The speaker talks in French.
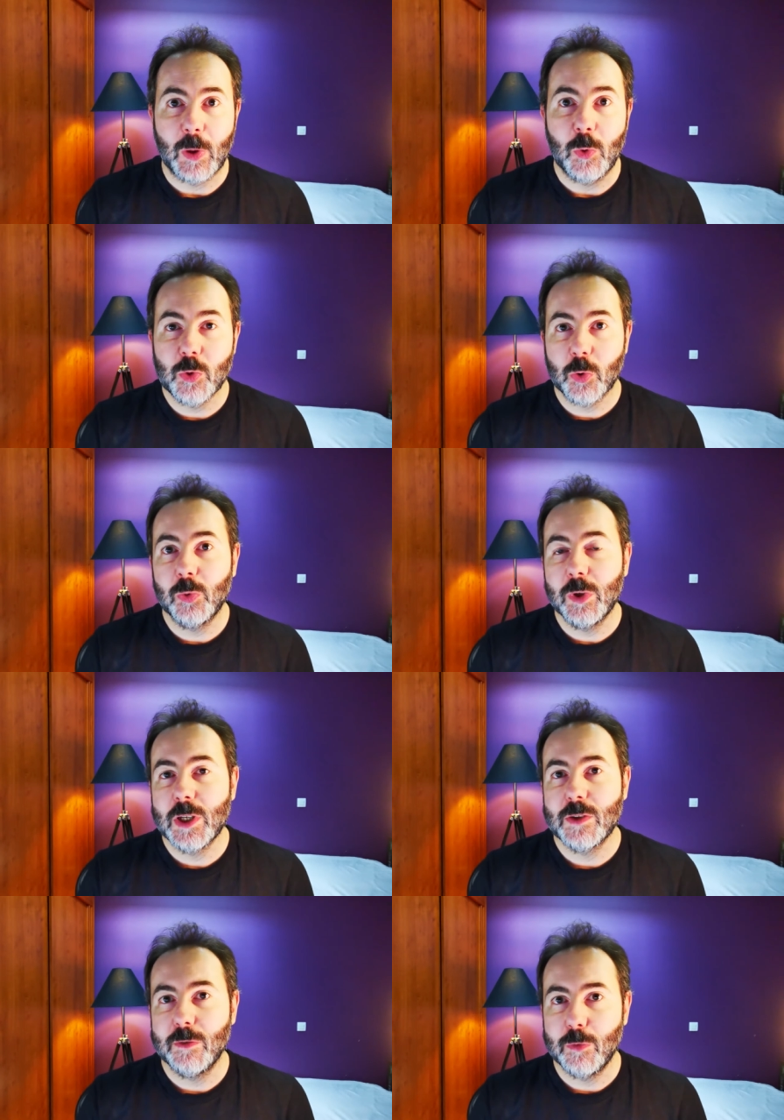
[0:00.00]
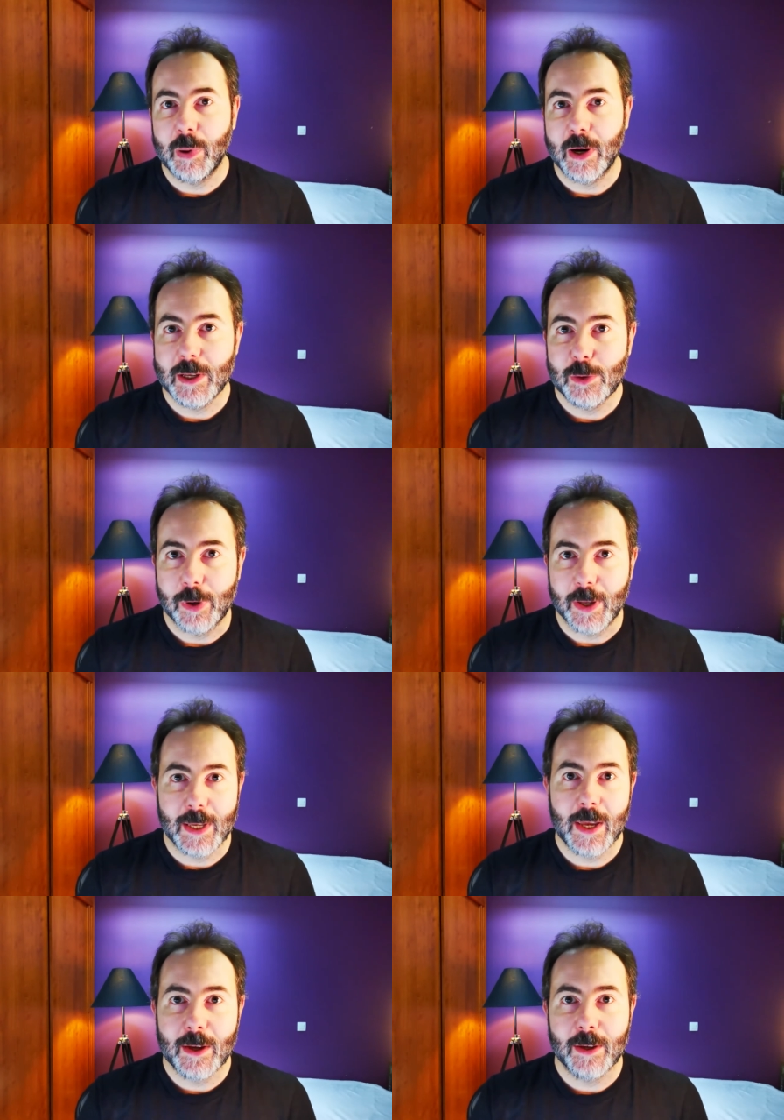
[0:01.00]
Aujourd'hui, je vais vous parler de la
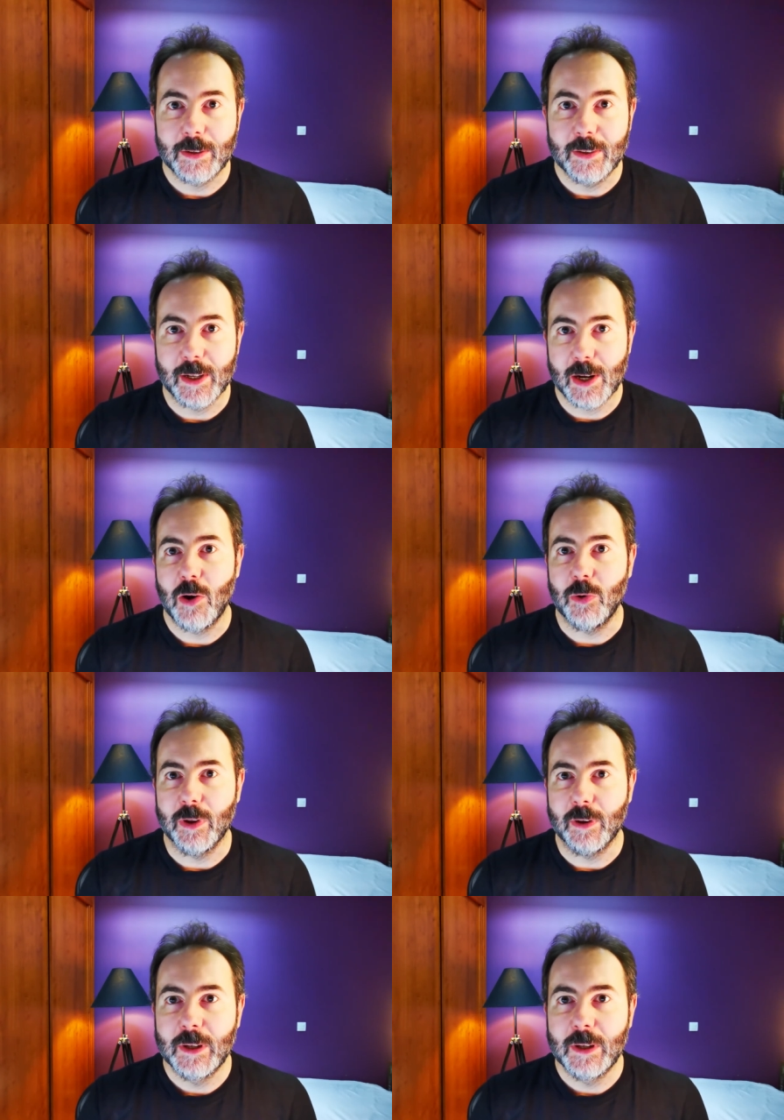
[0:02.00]
guerre des clouds.